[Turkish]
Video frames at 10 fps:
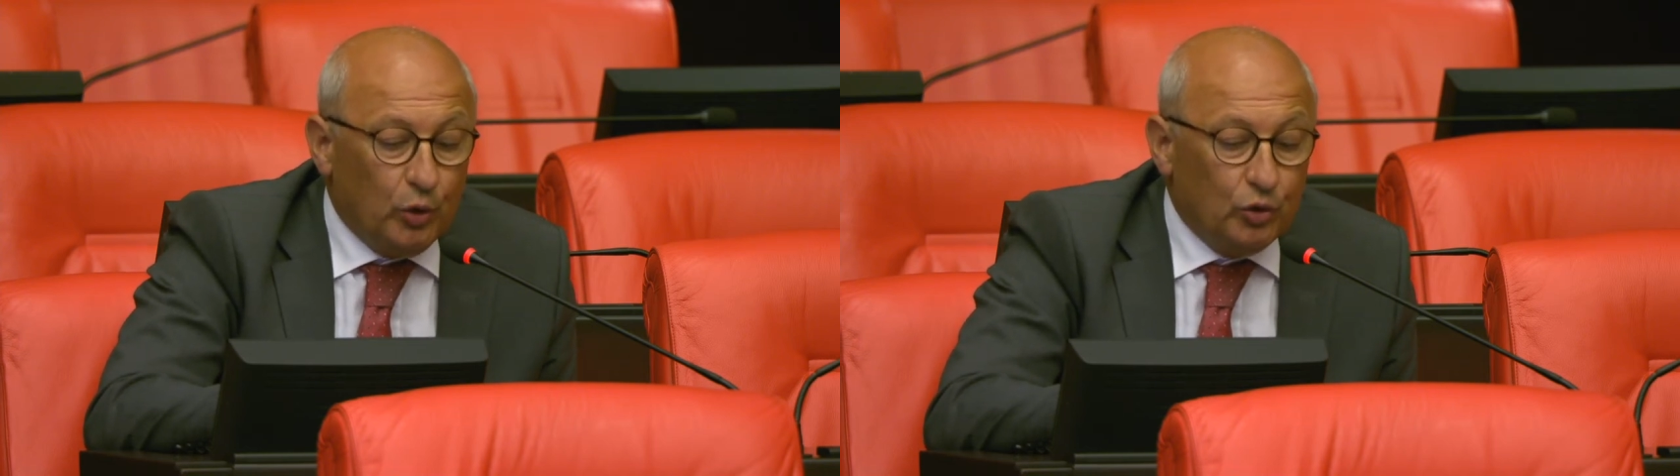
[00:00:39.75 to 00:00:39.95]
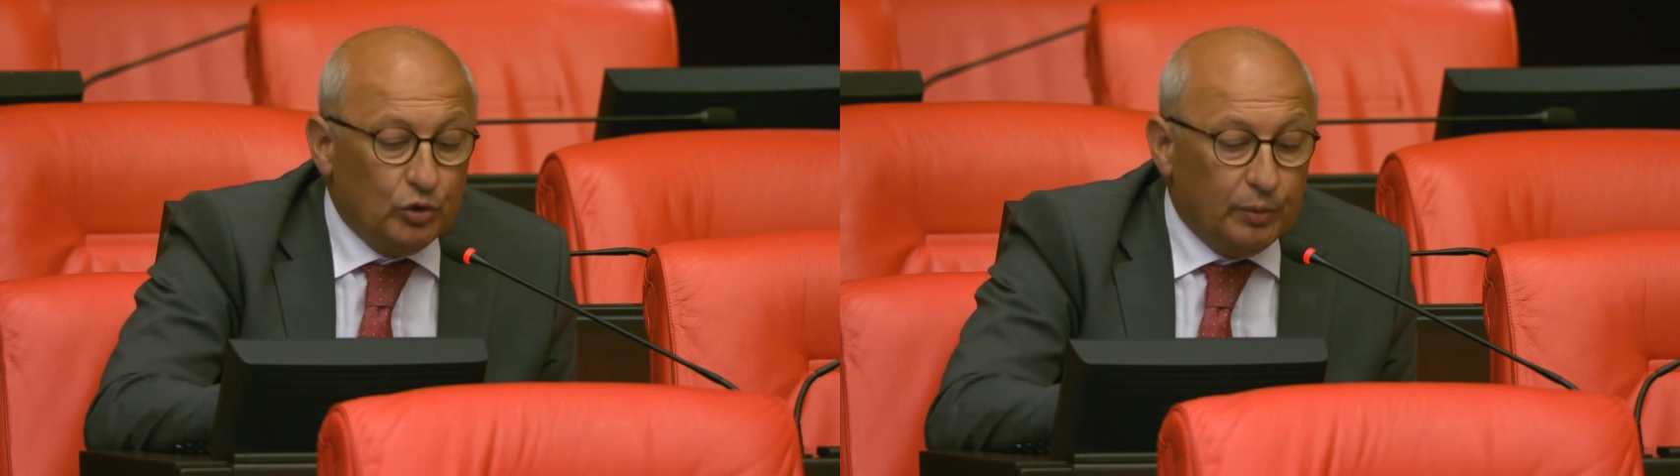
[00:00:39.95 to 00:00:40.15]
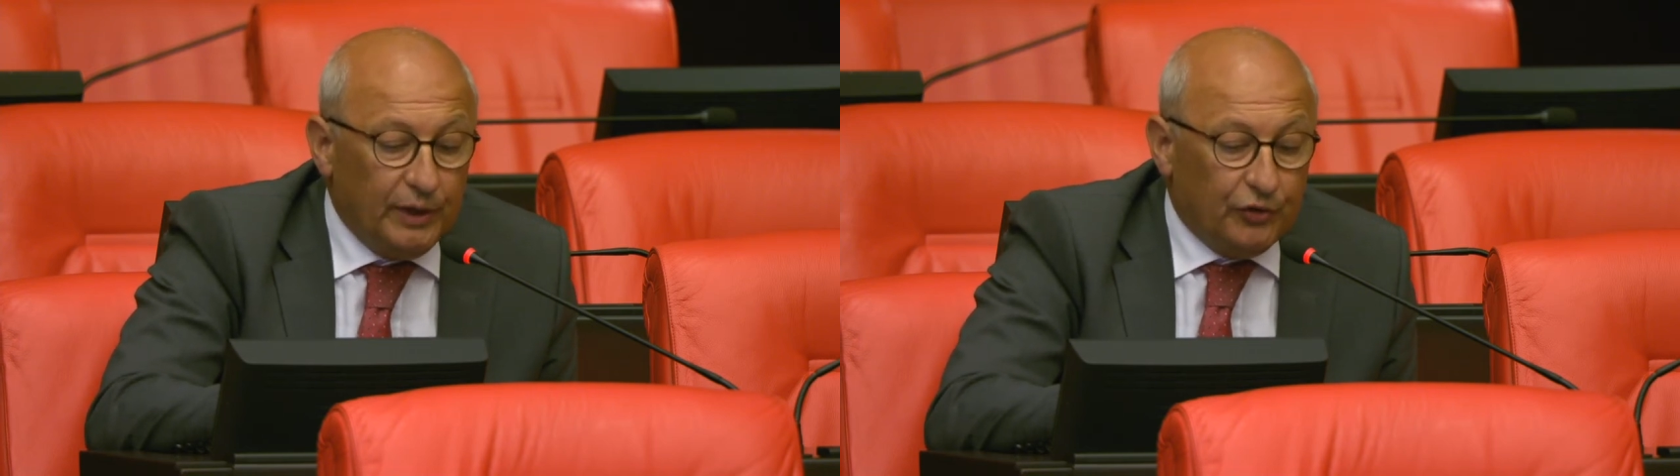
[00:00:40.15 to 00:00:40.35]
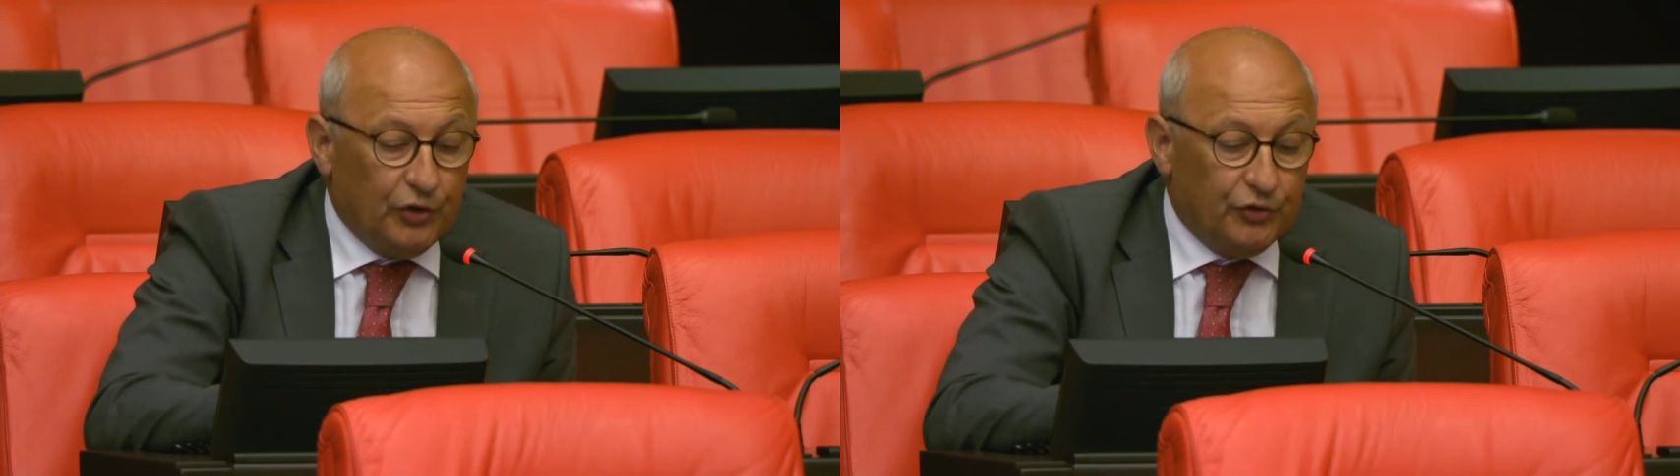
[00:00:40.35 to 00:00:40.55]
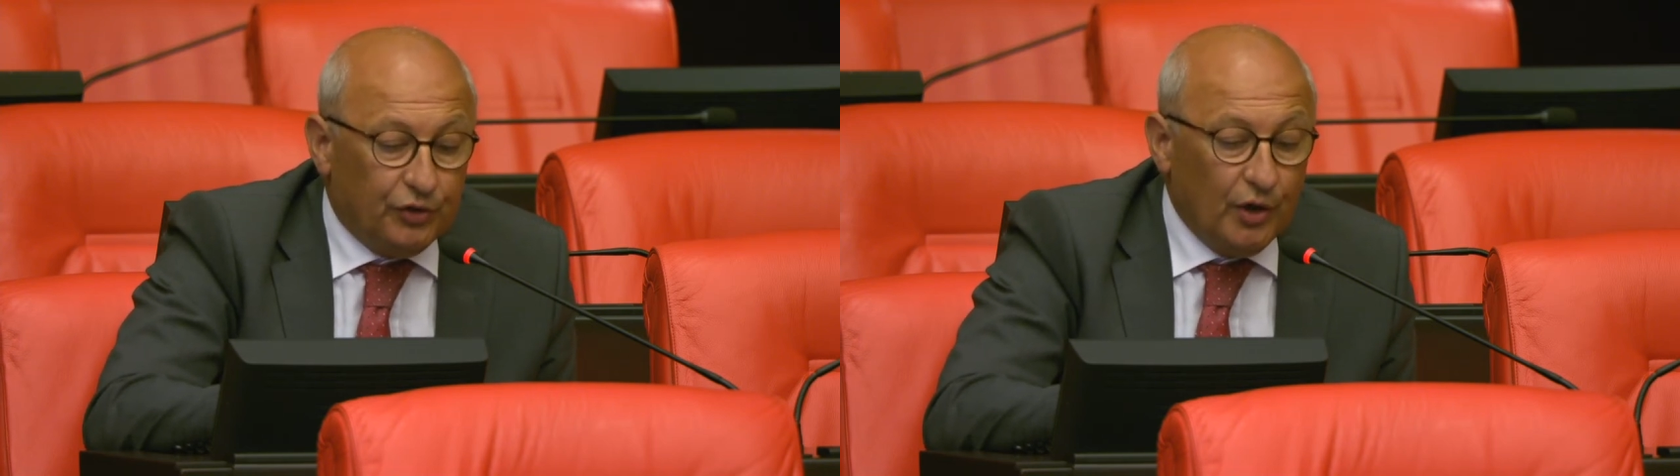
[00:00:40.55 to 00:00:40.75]
korkutma
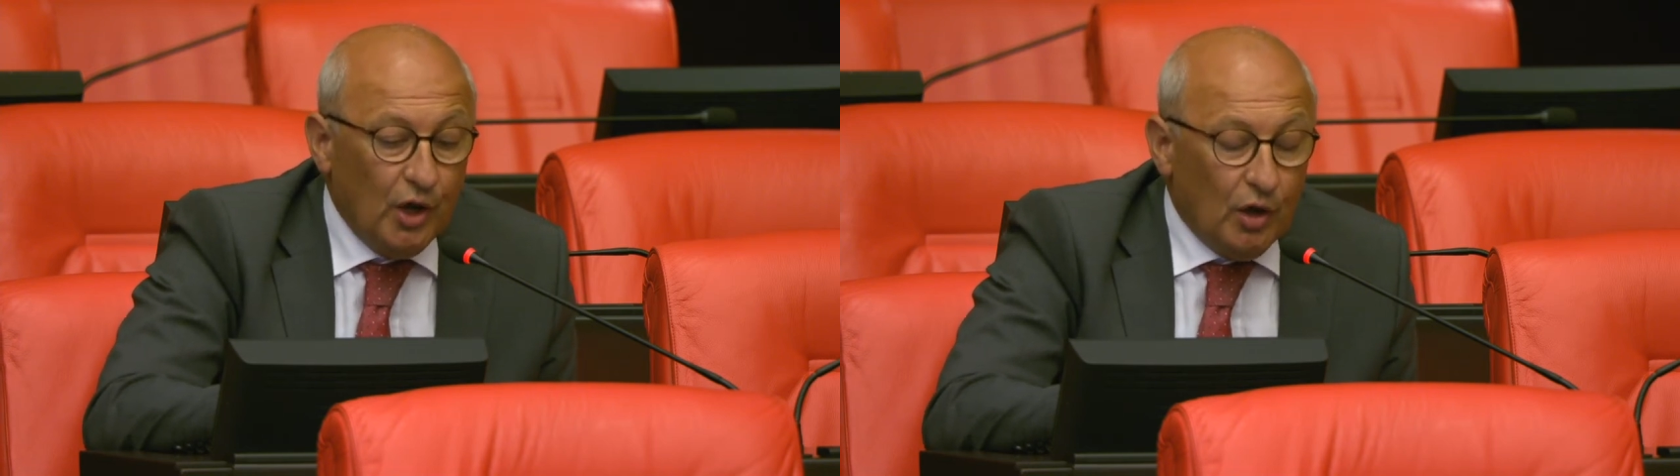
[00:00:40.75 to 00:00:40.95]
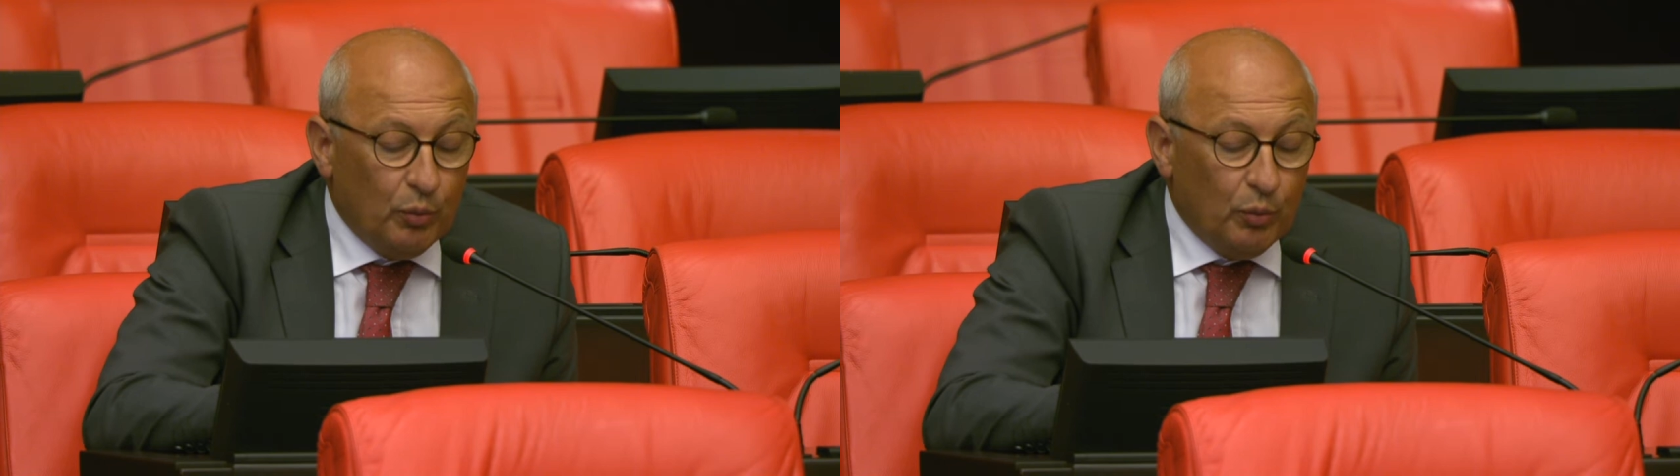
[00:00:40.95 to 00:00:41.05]
yasasıdır.